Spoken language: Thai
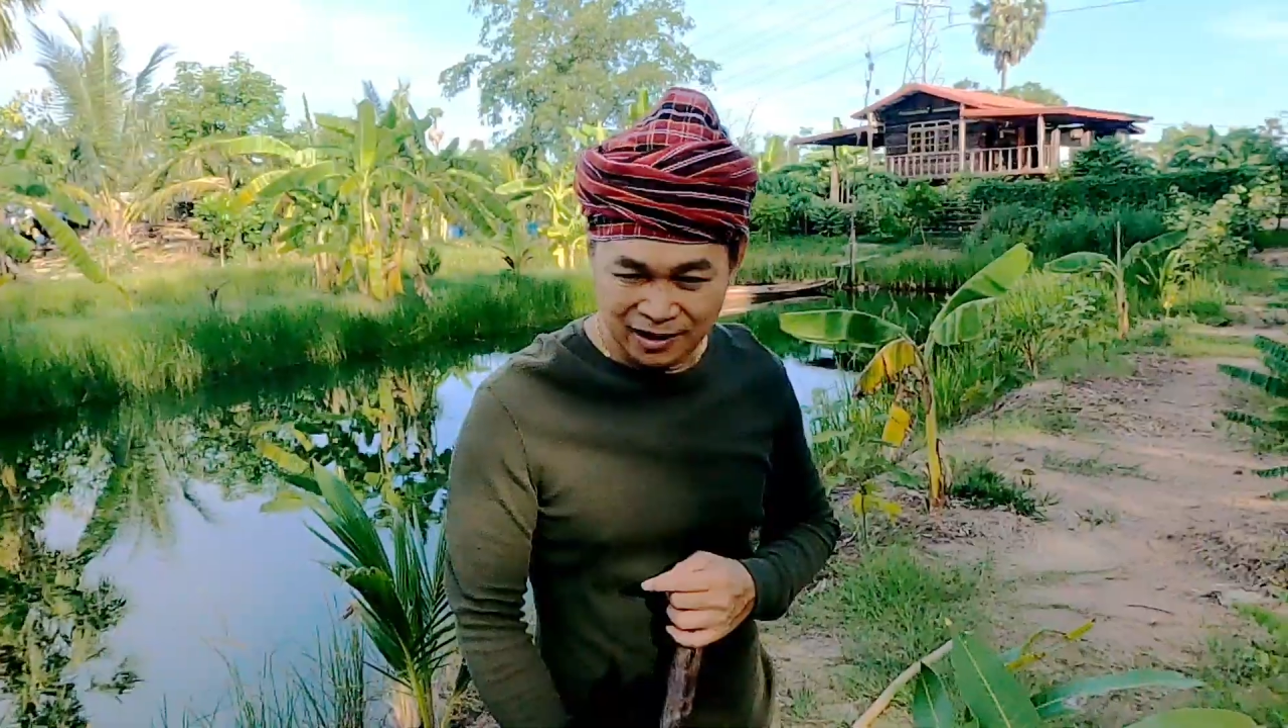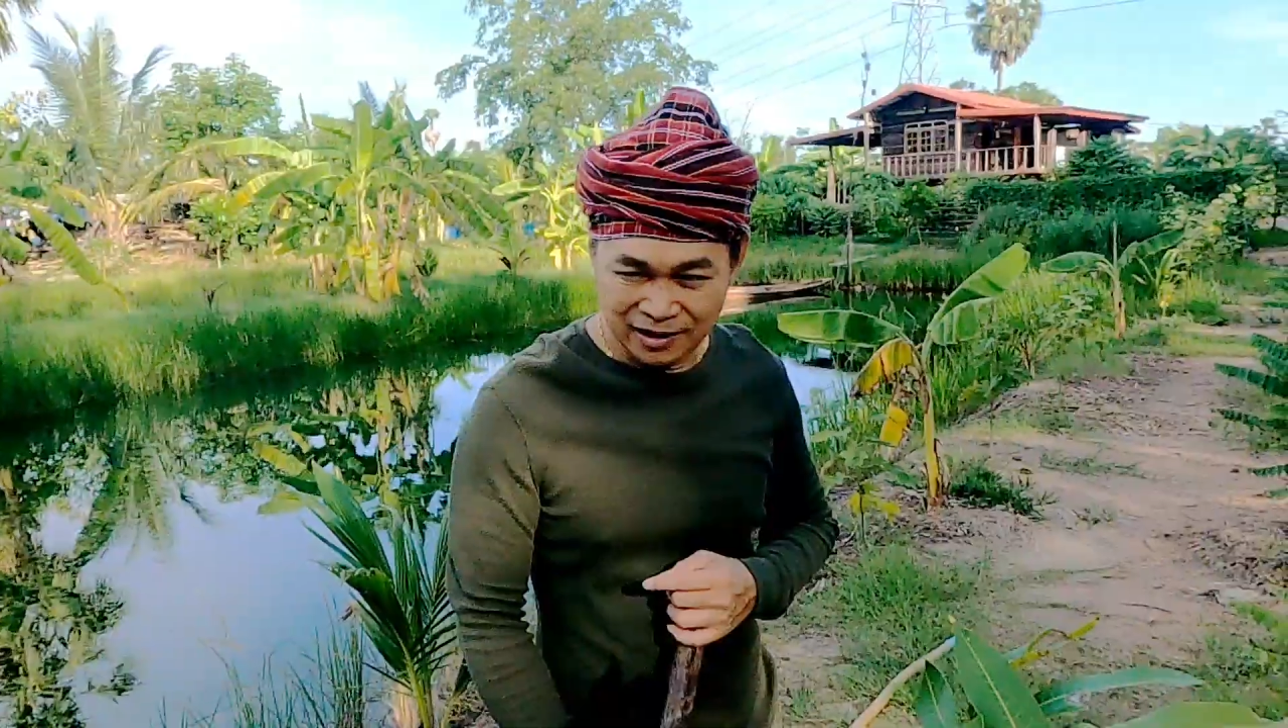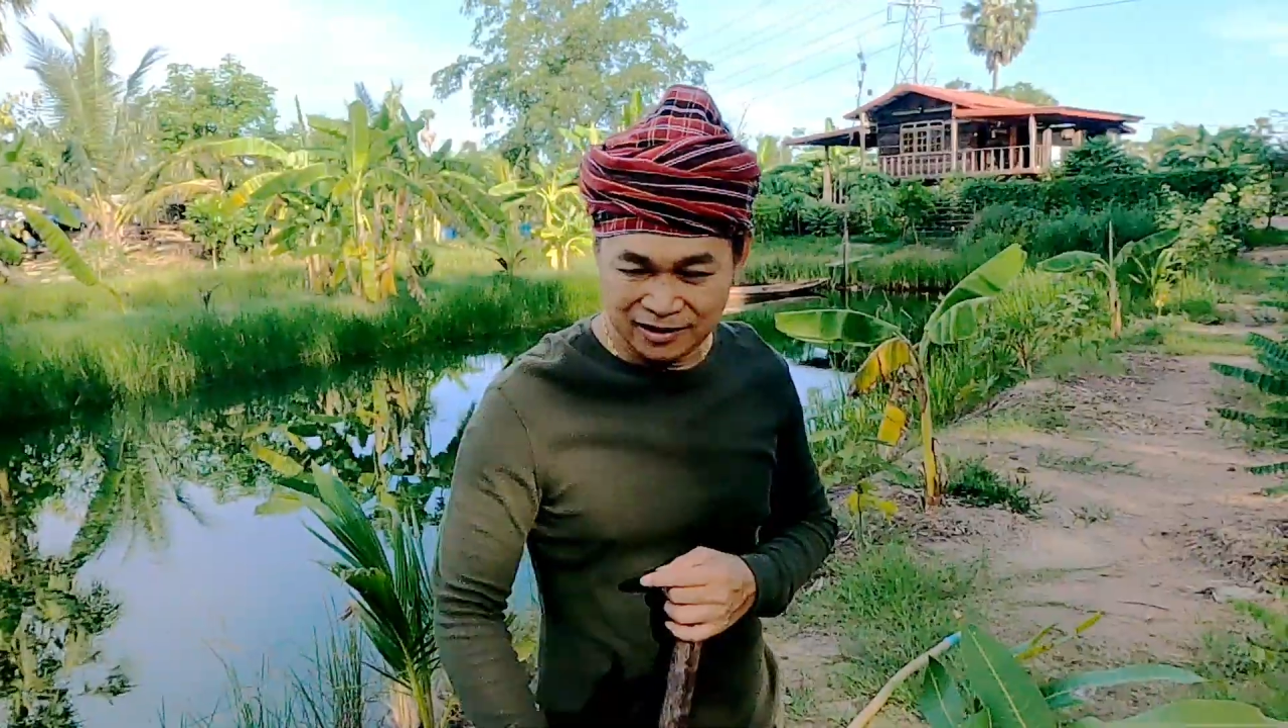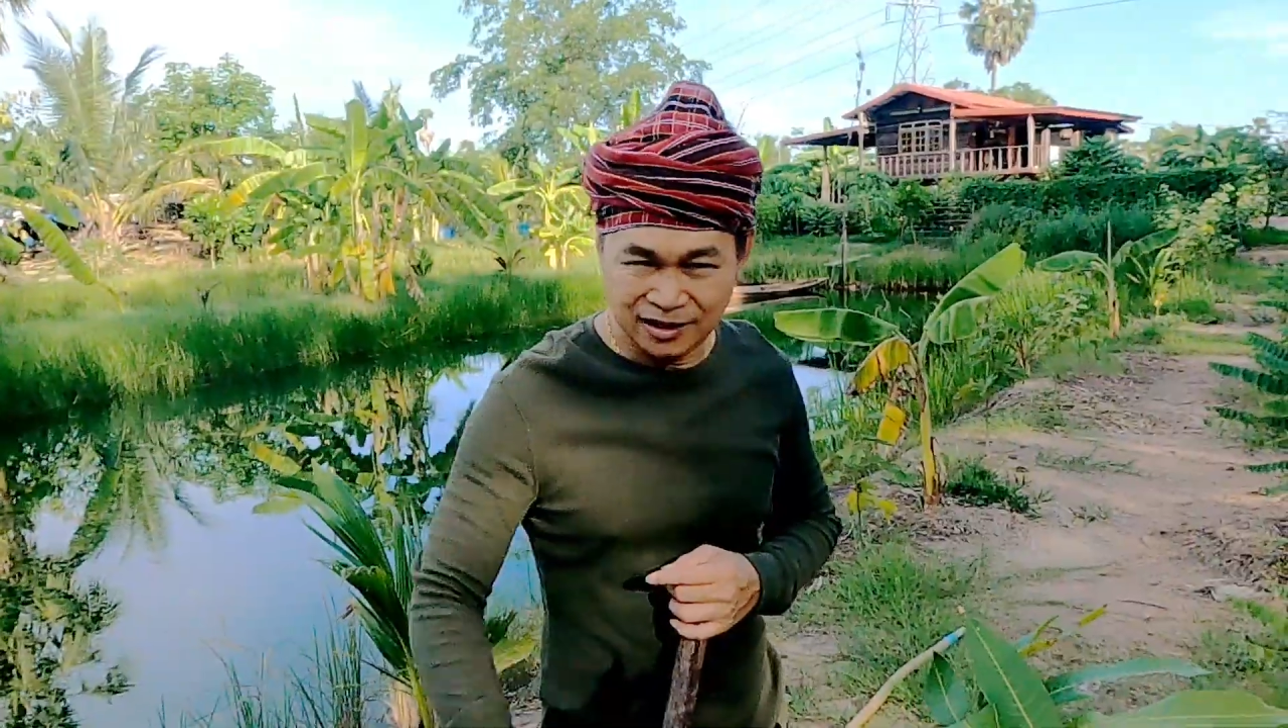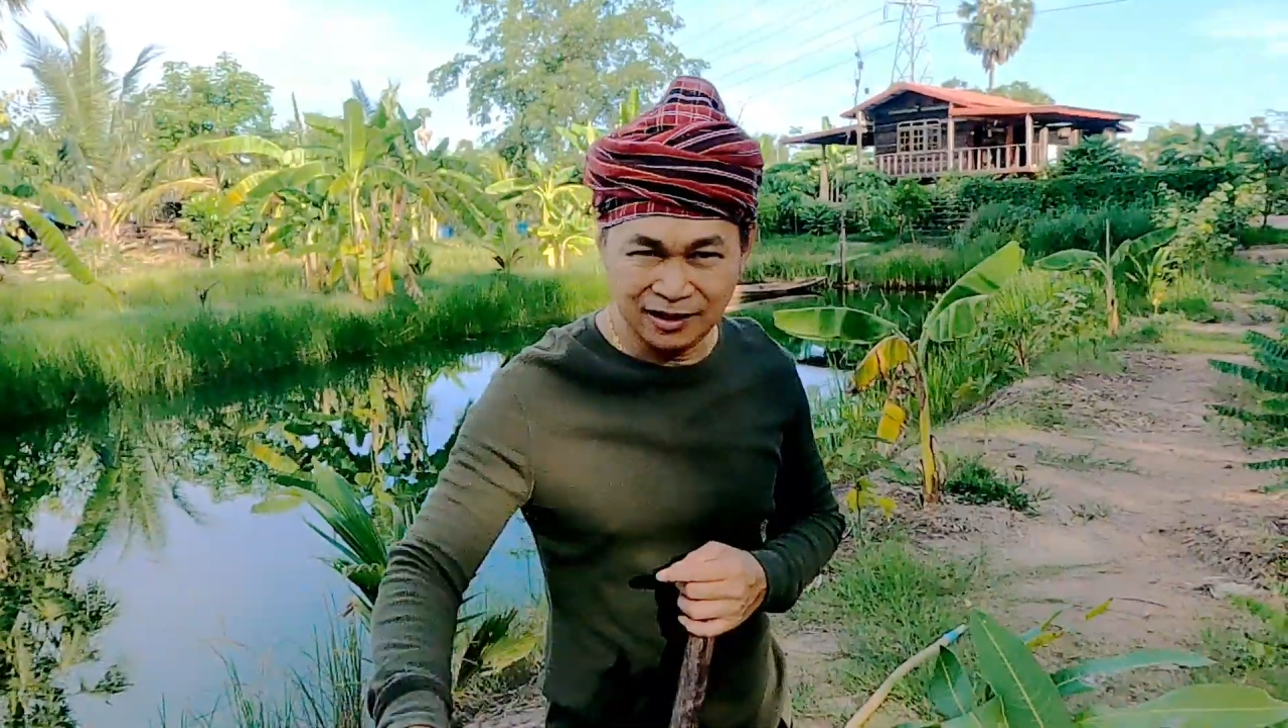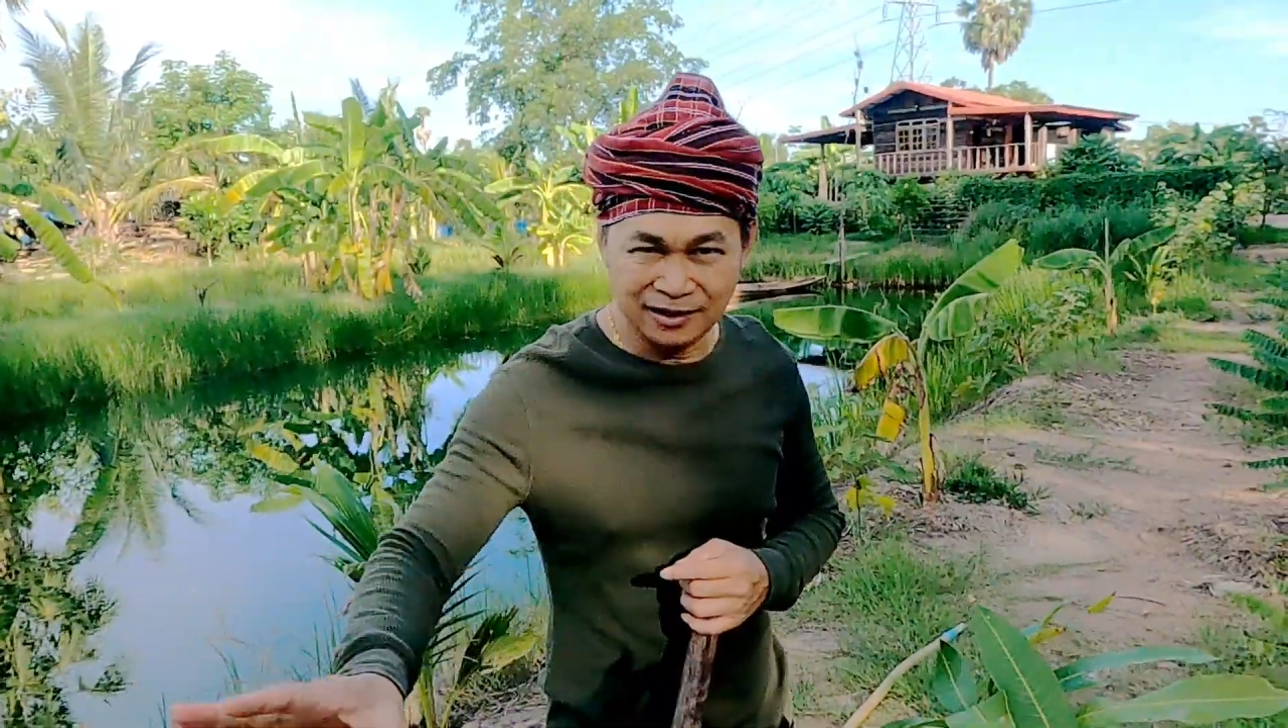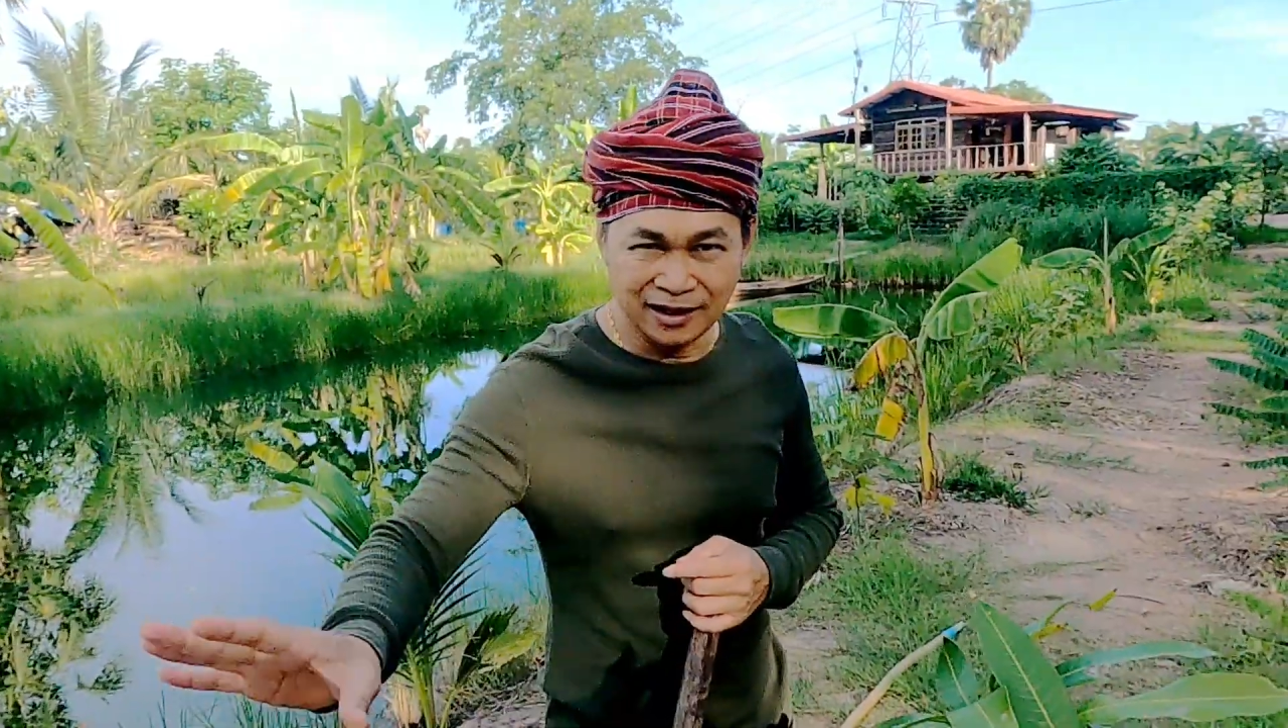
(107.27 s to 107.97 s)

เอ่อที่